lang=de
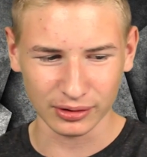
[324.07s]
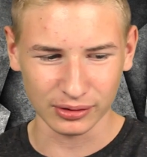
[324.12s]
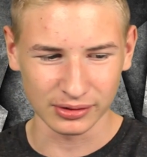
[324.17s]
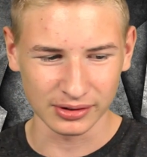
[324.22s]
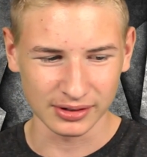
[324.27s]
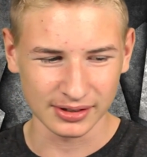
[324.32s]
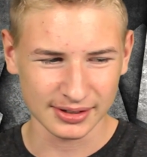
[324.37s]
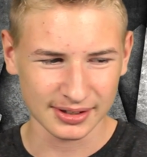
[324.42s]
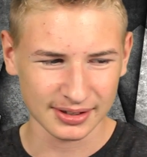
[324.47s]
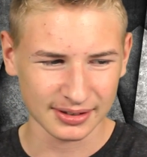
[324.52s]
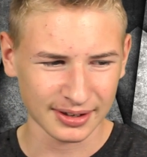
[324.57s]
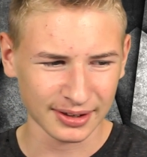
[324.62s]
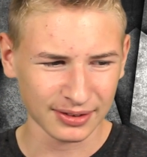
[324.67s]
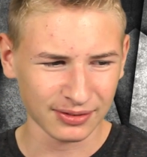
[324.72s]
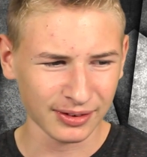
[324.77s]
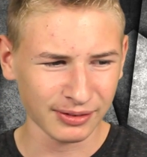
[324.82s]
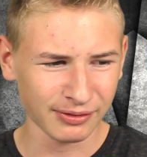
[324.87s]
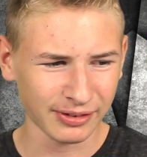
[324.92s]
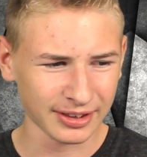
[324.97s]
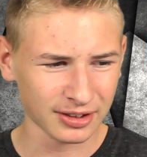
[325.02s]
Und
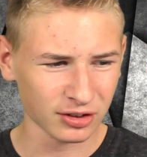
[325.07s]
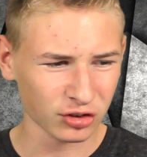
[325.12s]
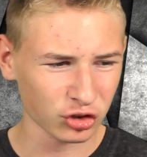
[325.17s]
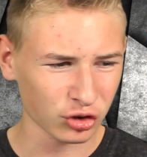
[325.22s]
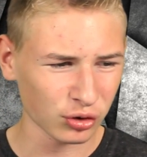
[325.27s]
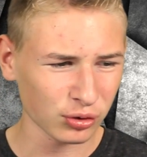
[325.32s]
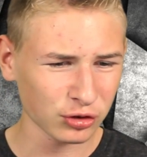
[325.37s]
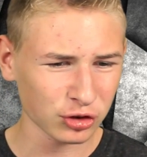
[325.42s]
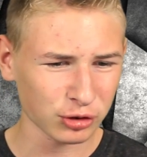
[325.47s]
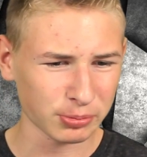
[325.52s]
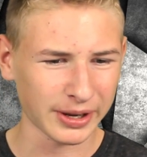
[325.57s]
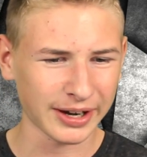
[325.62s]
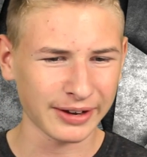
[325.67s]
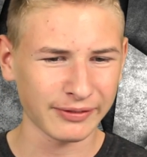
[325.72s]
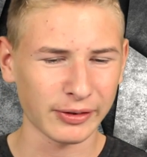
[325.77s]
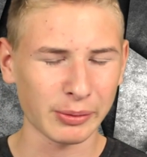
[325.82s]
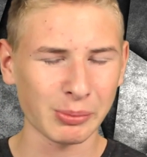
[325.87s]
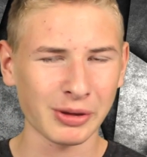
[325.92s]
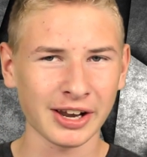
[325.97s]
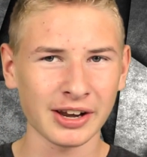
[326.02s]
deswegen war es auch schon
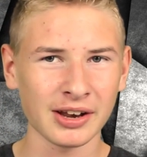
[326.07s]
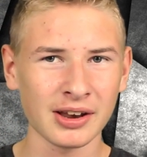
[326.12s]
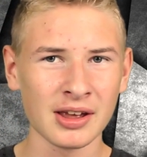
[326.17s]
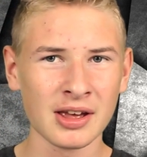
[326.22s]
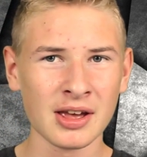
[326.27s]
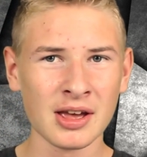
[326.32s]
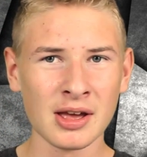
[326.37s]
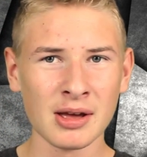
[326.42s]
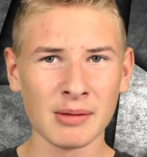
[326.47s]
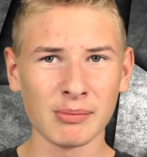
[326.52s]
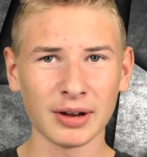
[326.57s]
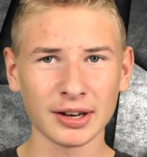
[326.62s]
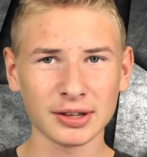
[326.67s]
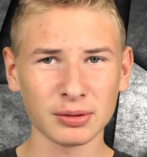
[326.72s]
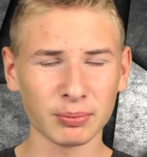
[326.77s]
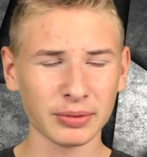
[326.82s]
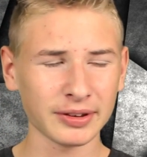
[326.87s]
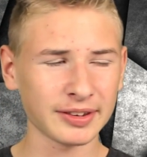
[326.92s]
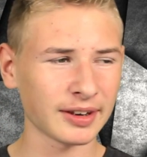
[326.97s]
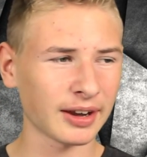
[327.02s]
spannend, wenn man mal
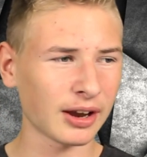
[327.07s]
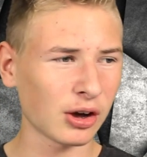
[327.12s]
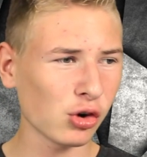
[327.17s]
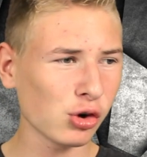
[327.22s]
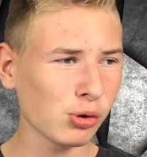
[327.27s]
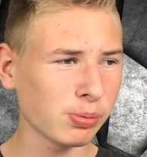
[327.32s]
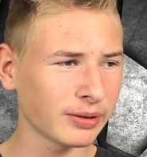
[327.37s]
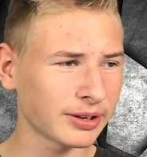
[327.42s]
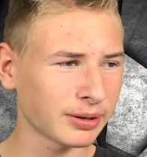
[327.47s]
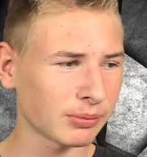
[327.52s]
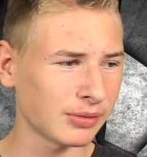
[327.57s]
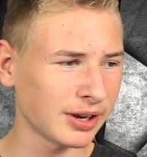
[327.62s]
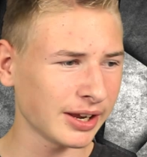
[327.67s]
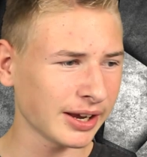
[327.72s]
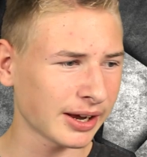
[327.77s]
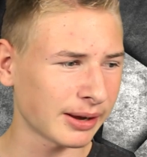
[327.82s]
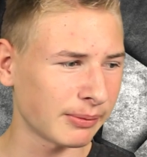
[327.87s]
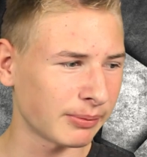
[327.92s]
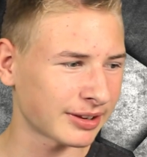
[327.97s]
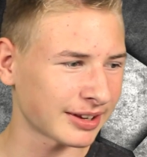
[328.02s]
so ein bisschen auch mit dem
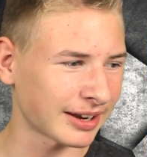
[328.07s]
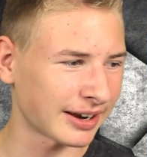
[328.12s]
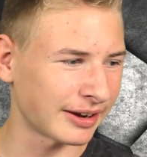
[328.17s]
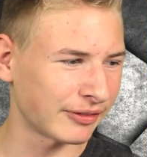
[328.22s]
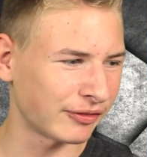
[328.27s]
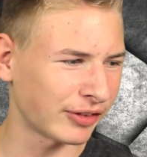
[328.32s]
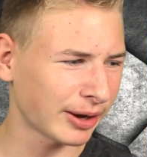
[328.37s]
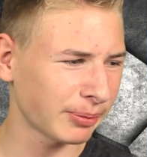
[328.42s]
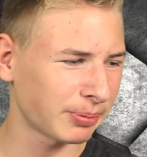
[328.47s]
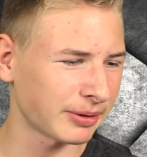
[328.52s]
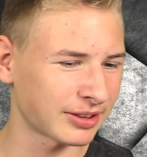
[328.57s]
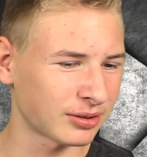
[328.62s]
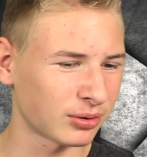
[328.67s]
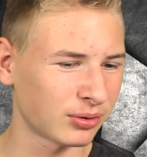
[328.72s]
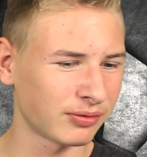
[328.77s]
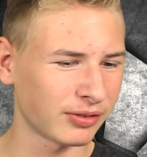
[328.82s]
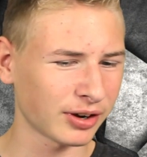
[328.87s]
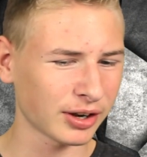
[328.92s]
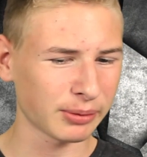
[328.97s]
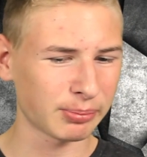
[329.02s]
Lehrer, mit einer
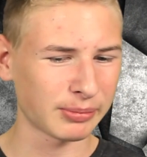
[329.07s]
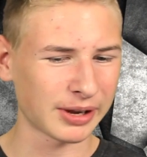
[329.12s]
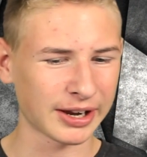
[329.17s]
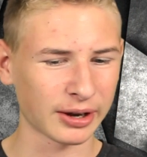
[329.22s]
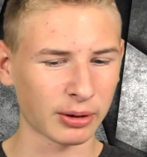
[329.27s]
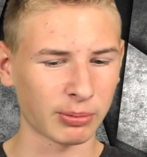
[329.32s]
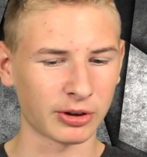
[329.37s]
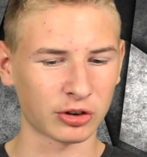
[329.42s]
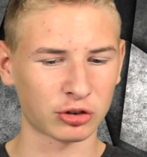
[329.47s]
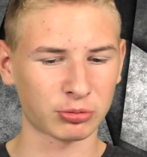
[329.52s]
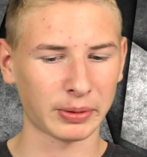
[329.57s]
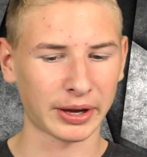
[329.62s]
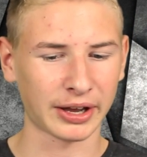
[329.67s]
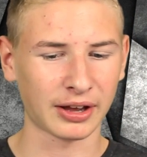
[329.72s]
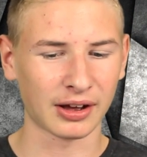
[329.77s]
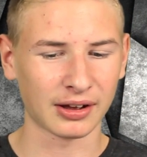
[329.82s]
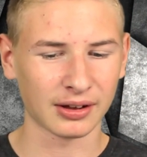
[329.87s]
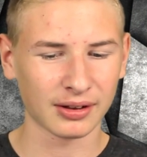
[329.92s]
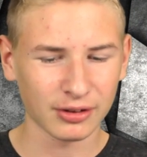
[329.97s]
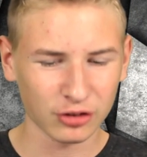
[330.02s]
Fachperson wirklich mal darüber
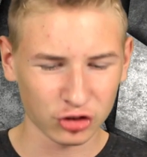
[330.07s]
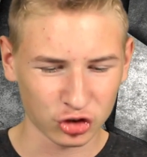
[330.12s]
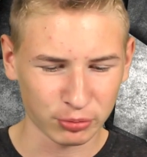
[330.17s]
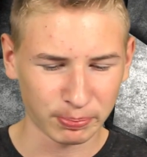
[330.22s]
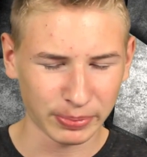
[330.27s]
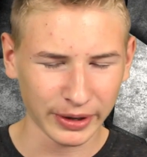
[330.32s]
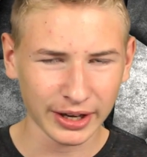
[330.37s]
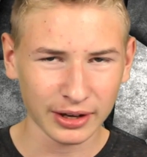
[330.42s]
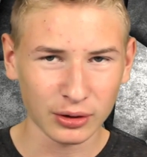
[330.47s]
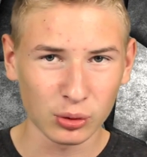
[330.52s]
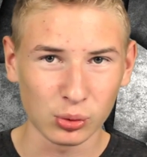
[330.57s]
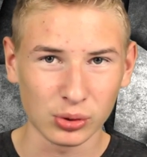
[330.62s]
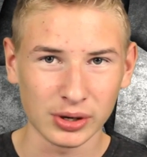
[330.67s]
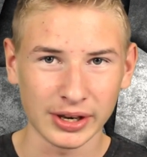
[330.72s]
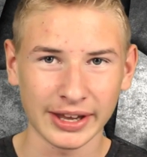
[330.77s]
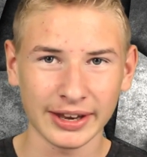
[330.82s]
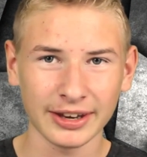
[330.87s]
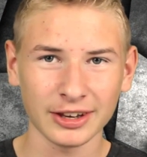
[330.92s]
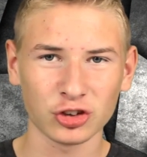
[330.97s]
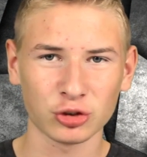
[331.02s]
spek
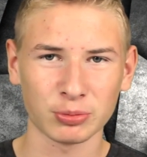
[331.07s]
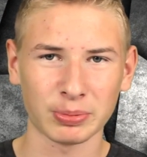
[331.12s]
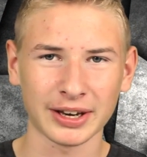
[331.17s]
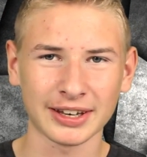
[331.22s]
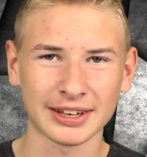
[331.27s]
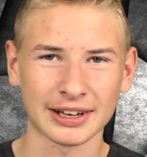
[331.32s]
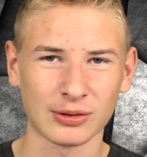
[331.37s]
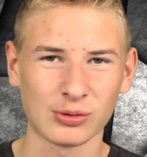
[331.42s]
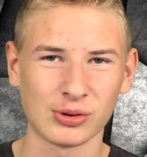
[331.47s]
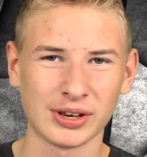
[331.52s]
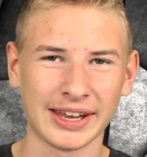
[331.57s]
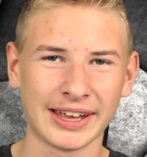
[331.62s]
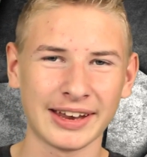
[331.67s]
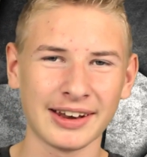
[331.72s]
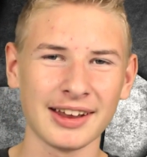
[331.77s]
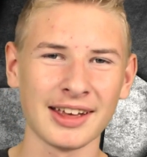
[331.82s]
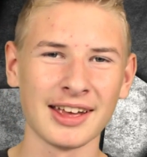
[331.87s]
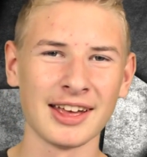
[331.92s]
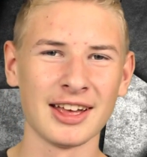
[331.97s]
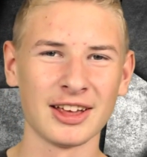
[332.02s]
spekulieren,
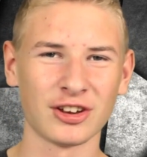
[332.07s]
spektakulieren,